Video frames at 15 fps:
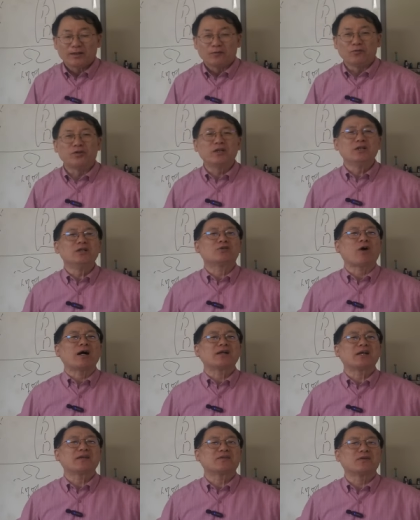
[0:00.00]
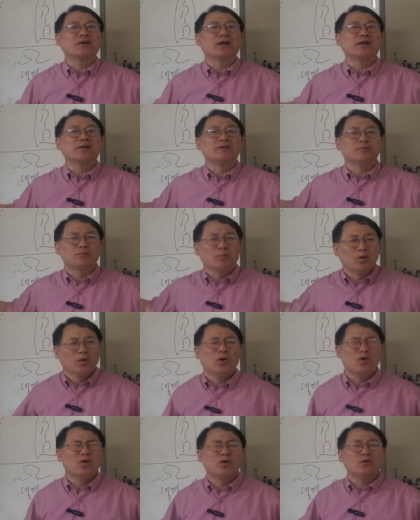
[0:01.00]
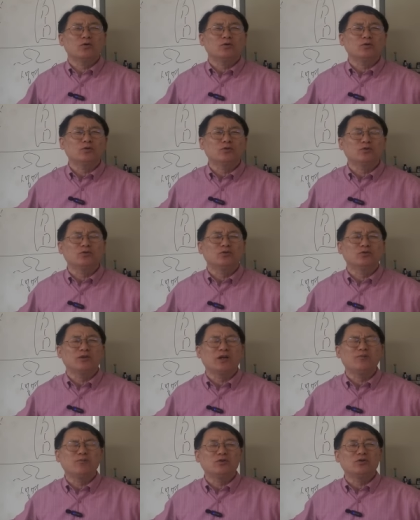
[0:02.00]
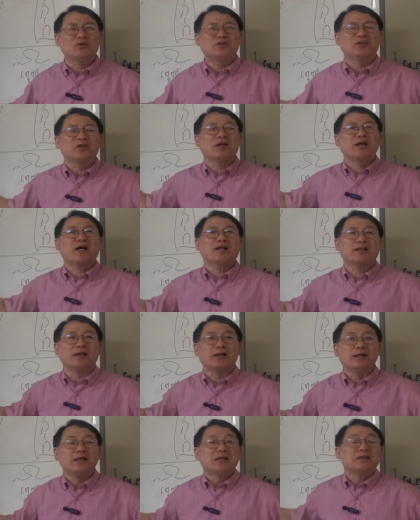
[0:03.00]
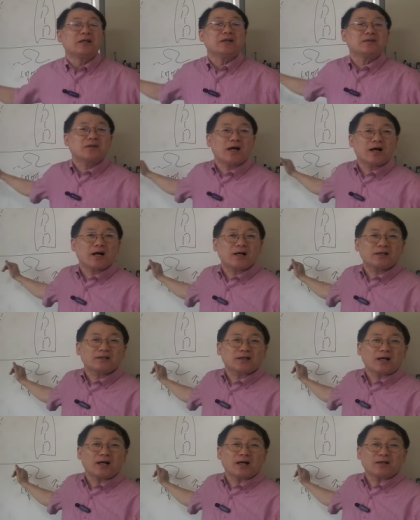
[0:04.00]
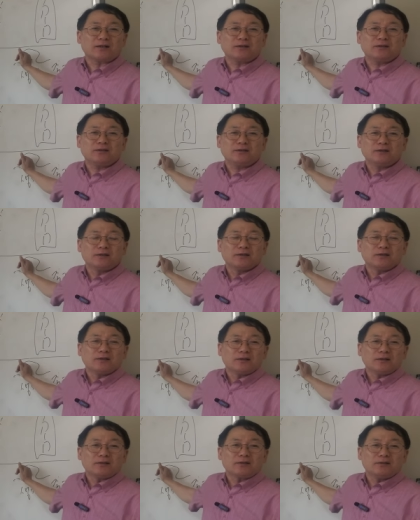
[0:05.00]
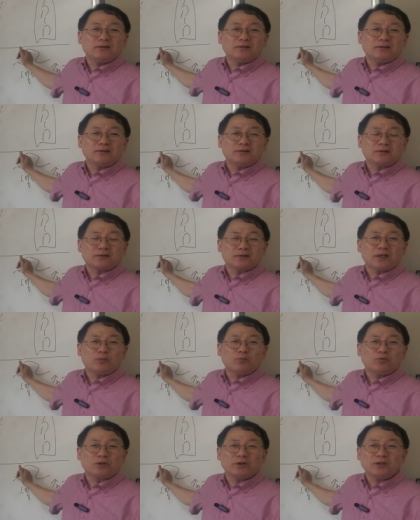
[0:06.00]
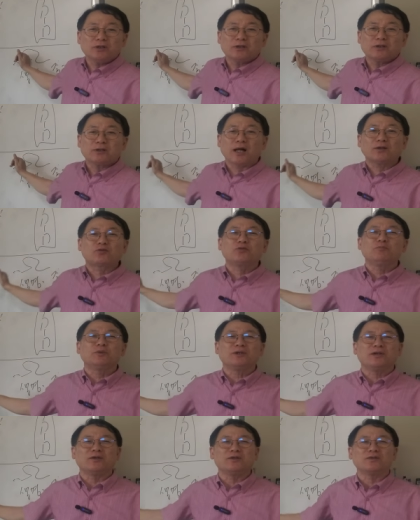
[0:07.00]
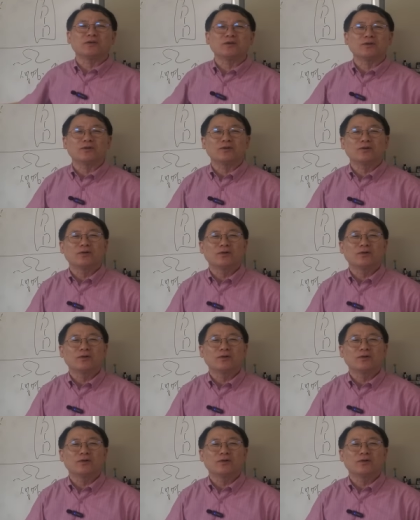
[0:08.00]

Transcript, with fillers: 우리의 관계성에는 모두 예물로 드려야 될 제사장의 그 예물이 다 준비되어 있어요.